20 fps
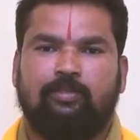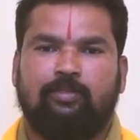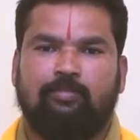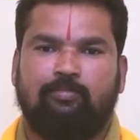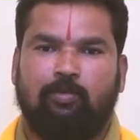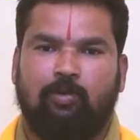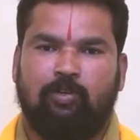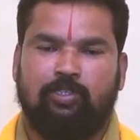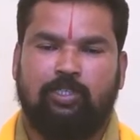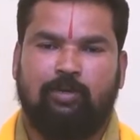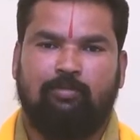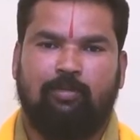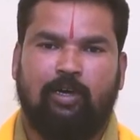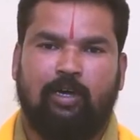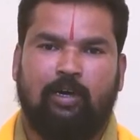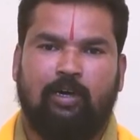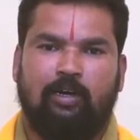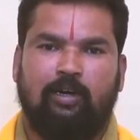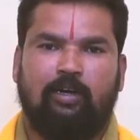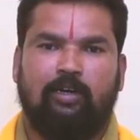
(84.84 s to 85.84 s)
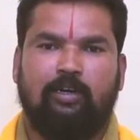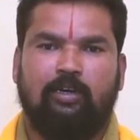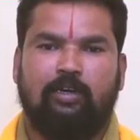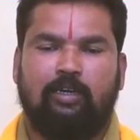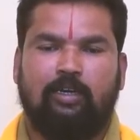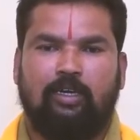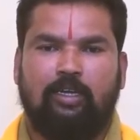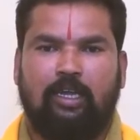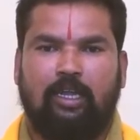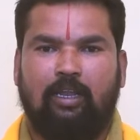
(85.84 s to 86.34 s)
పోచమ్మ
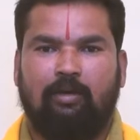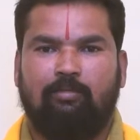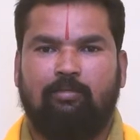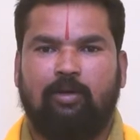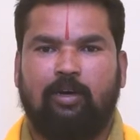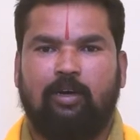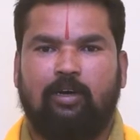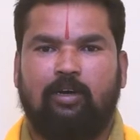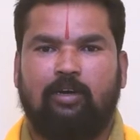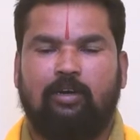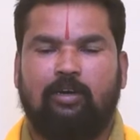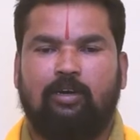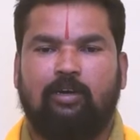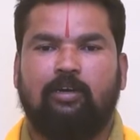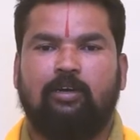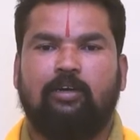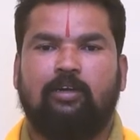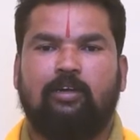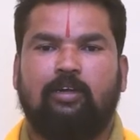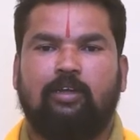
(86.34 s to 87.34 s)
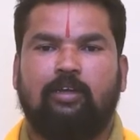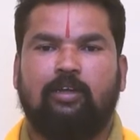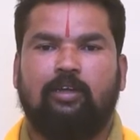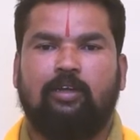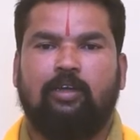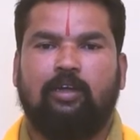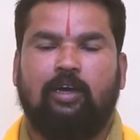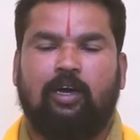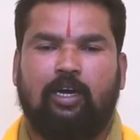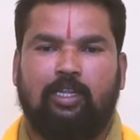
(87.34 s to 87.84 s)
ఎల్లమ్మ
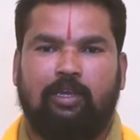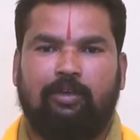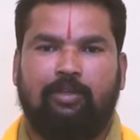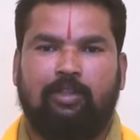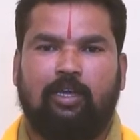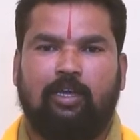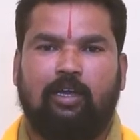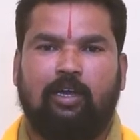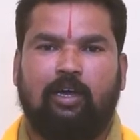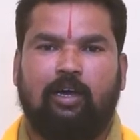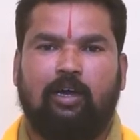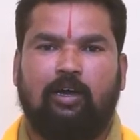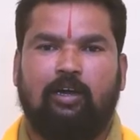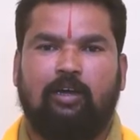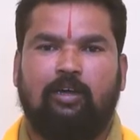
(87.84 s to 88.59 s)
అదేవిధంగా